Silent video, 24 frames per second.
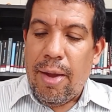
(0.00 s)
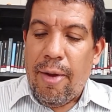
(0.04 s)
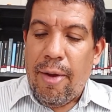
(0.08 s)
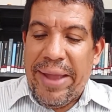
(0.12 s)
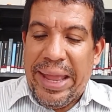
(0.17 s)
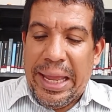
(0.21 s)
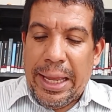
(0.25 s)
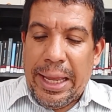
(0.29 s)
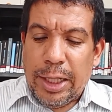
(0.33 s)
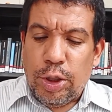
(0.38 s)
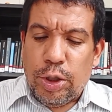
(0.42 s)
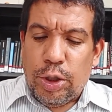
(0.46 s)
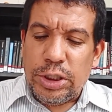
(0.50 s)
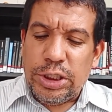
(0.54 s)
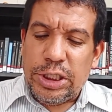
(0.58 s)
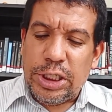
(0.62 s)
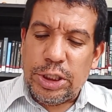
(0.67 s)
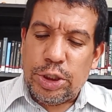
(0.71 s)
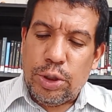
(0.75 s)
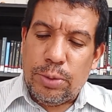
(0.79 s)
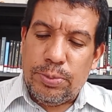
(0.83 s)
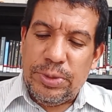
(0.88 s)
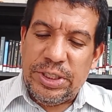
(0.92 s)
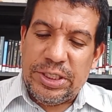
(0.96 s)
Entonces,
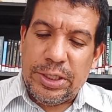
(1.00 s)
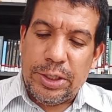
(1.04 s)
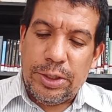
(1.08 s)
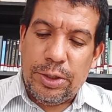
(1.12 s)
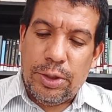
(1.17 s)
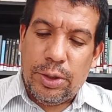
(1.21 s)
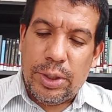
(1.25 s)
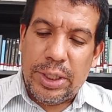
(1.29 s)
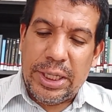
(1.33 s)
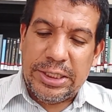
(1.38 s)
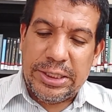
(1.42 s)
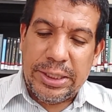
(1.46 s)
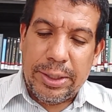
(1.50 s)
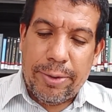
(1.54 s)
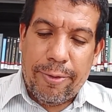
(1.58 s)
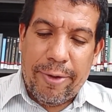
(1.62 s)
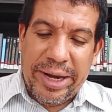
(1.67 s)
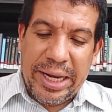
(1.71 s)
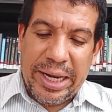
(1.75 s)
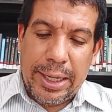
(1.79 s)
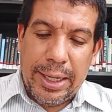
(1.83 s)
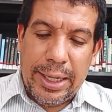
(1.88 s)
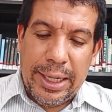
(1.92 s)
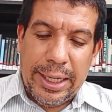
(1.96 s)
oh mi señor, al saber
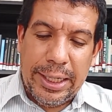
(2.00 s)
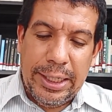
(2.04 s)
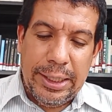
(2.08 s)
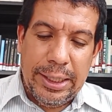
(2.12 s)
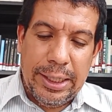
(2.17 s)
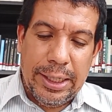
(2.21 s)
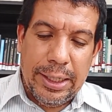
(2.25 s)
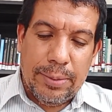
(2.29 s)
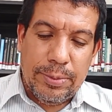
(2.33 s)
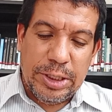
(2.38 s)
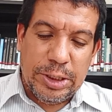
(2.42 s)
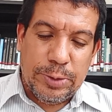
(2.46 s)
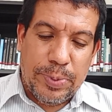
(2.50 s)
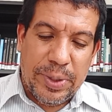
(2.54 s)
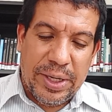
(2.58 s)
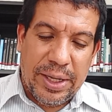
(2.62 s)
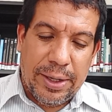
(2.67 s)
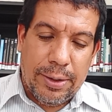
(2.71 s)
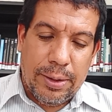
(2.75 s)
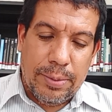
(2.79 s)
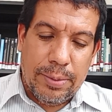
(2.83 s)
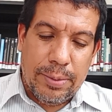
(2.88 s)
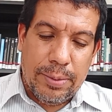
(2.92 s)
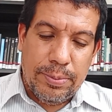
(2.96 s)
que en la India me
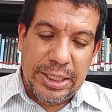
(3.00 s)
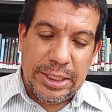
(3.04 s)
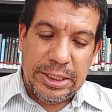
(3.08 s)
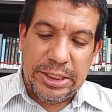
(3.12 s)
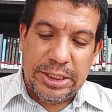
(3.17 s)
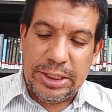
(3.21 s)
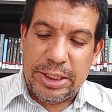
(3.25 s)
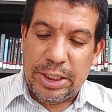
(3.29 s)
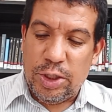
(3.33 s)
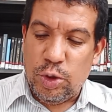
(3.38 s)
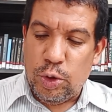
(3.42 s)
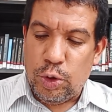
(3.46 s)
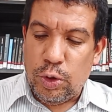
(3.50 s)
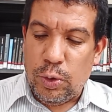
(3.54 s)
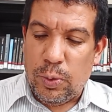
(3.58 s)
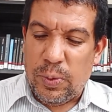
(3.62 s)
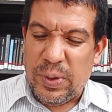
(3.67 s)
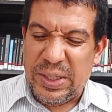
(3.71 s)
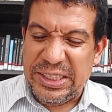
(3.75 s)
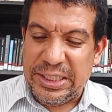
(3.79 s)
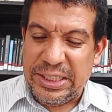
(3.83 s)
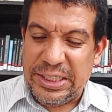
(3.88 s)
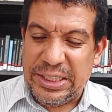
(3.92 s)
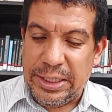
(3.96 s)
esperaba mi destino, no
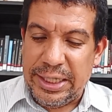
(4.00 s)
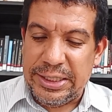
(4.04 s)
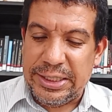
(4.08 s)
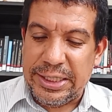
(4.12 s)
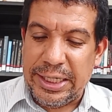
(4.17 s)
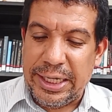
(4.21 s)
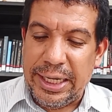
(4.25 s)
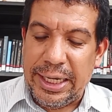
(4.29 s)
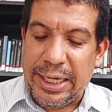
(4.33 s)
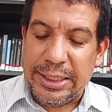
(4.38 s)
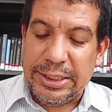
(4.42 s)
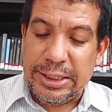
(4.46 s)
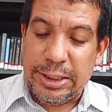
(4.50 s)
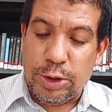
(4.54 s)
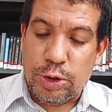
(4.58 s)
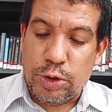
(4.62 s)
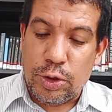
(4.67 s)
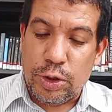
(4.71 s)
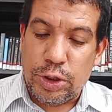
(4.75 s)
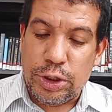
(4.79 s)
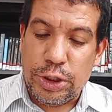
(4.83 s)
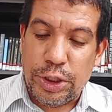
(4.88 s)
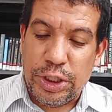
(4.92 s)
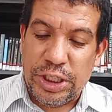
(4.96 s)
vacilé en seguir las
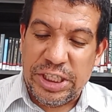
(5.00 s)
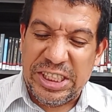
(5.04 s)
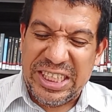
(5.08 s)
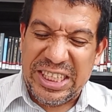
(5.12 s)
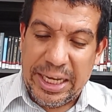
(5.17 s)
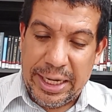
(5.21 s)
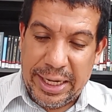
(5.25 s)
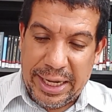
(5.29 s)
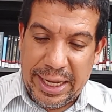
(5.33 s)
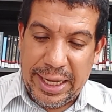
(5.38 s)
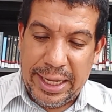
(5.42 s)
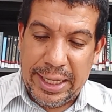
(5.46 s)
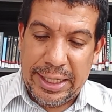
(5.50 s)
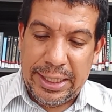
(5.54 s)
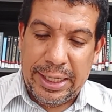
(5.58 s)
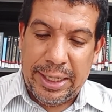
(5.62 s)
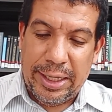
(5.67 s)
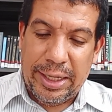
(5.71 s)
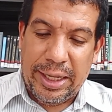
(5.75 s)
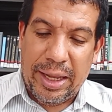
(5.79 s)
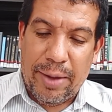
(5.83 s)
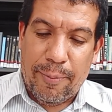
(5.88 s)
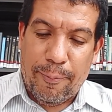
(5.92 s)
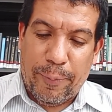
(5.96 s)
instrucciones del geni
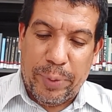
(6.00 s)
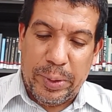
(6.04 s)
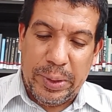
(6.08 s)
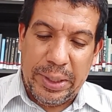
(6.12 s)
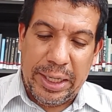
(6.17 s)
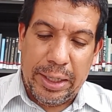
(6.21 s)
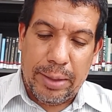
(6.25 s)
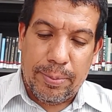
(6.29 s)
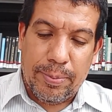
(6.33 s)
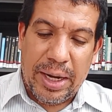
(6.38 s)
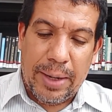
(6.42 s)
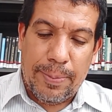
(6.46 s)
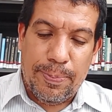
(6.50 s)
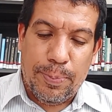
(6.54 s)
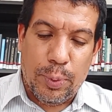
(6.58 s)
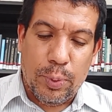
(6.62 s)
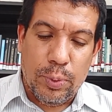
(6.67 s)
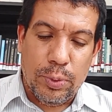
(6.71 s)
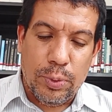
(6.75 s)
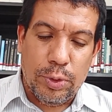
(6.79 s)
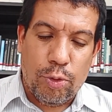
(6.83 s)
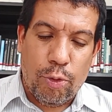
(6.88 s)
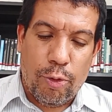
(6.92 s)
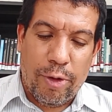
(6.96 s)
y en ponerme al
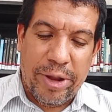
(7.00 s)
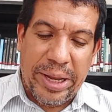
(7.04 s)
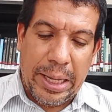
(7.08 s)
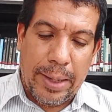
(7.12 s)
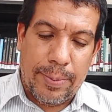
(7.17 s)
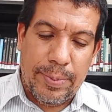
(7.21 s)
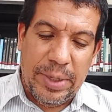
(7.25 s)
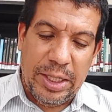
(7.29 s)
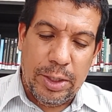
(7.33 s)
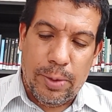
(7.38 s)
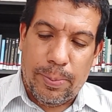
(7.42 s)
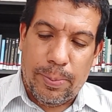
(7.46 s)
punto en camino